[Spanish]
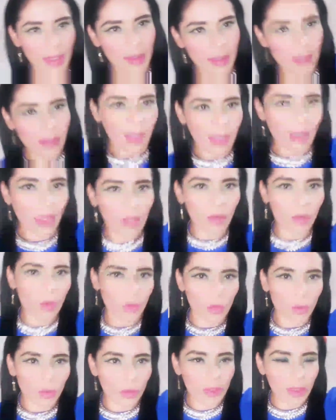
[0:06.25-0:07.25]
gracias a
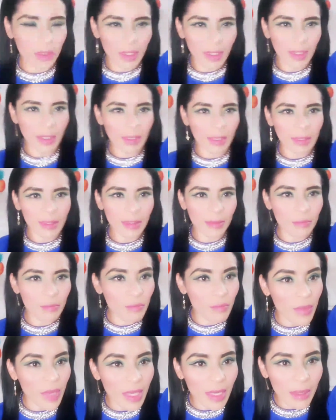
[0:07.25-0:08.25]
cada uno de
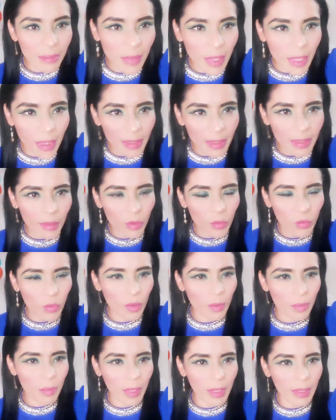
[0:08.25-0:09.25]
ustedes. Mil, mil
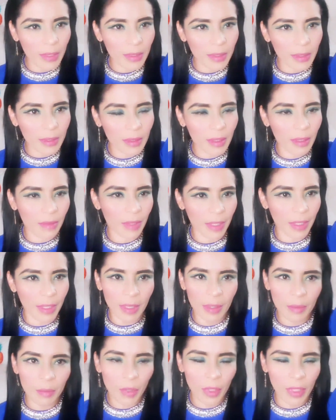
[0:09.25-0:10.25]
disculpas, de
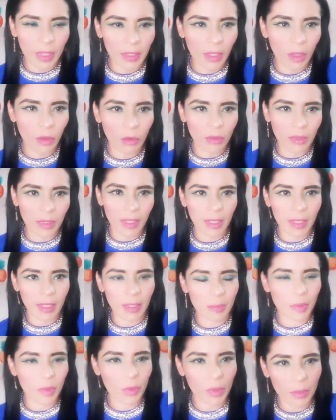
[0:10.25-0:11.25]
verdad, porque he estado
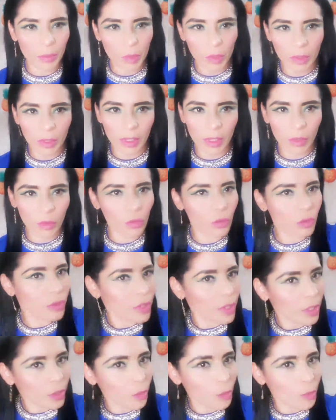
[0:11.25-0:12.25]
ausente, pero hemos
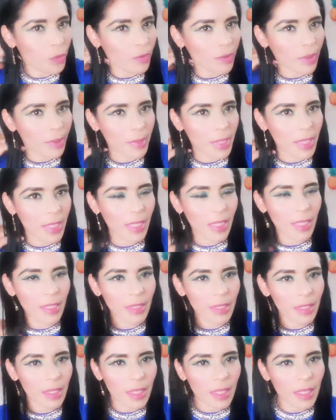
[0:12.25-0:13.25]
tenido unos ciertos
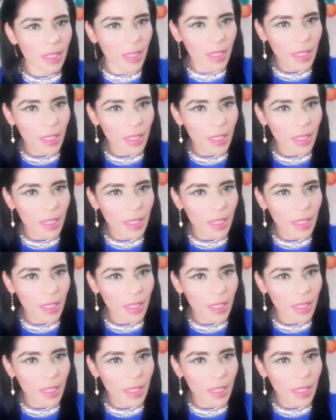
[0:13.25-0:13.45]
problemitas.